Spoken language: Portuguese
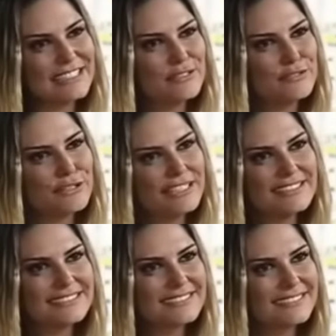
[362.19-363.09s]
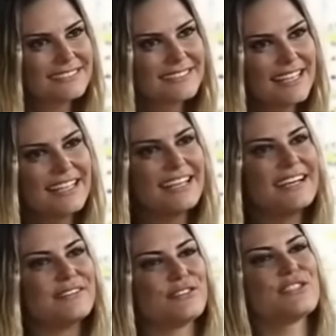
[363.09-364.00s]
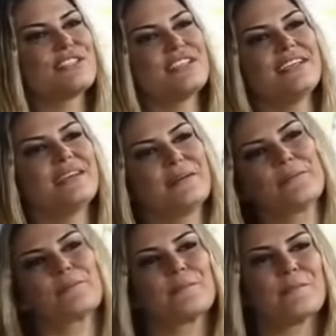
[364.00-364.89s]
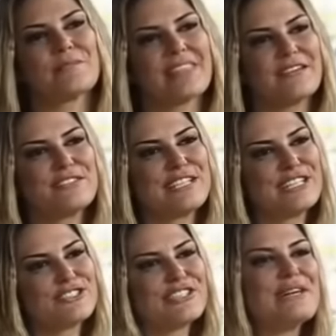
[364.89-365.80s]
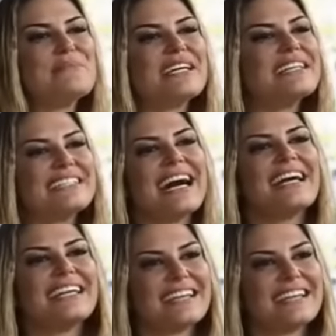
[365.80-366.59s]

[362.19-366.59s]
Quem foi? Você. Você achou que ia me enganar,